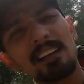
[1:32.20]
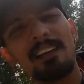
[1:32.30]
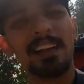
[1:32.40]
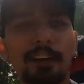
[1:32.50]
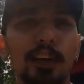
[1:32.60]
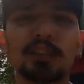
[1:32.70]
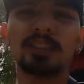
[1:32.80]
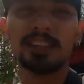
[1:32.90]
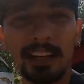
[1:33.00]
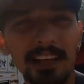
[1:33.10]
कल वाली वीडियो
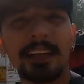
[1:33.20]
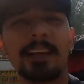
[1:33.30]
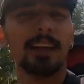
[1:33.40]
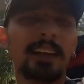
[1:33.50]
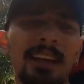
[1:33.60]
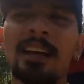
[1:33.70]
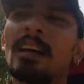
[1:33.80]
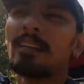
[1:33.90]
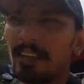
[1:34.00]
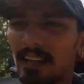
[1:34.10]
जिसने नहीं देखी
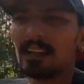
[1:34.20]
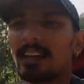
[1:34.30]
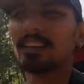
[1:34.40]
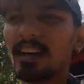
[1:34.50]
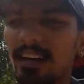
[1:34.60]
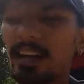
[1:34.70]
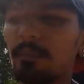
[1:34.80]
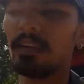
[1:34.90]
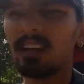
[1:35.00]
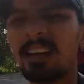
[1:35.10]
देख लेना जाके
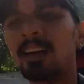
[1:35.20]
अपनी